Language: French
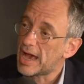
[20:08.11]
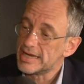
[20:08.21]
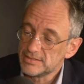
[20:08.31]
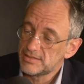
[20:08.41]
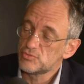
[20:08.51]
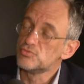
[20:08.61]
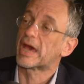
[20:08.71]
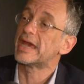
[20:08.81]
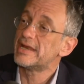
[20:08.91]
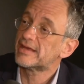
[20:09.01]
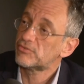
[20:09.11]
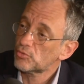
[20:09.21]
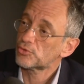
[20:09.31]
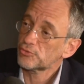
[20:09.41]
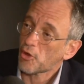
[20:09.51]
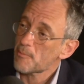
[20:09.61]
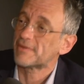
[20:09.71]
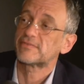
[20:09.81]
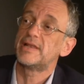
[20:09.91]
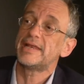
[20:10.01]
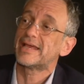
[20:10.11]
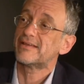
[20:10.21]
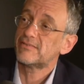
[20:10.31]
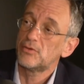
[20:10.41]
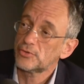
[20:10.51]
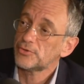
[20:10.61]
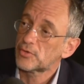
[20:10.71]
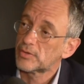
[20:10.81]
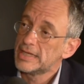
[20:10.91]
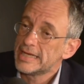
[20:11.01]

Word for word: à l'idée d'une réélection de Trump parce qu'il allait casser l'OTAN.